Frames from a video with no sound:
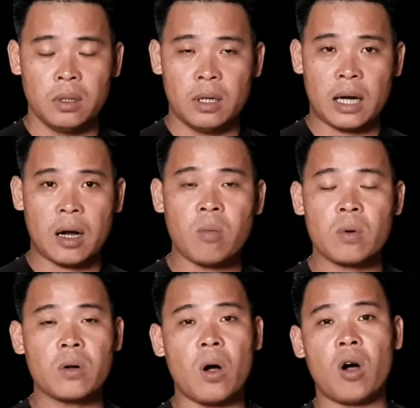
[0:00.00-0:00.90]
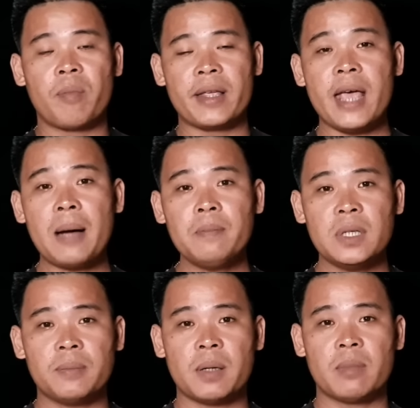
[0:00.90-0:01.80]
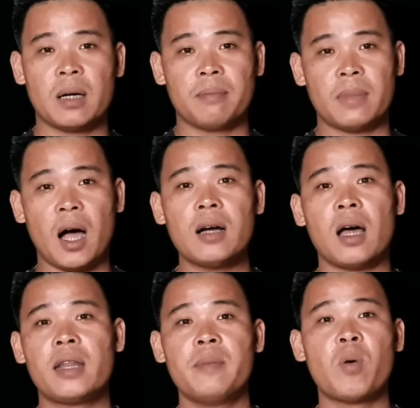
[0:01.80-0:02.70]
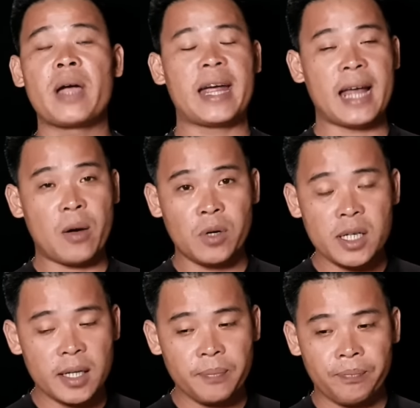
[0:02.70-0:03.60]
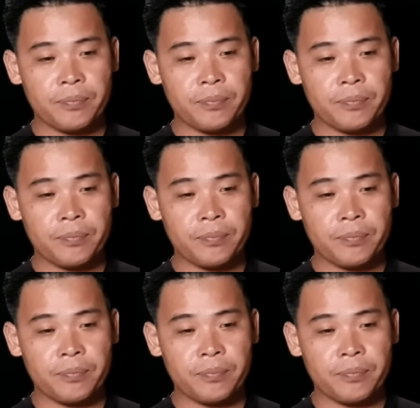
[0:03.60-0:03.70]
là không có còn mà dám mà mà mà ở lại thêm một ngày nào nữa trơn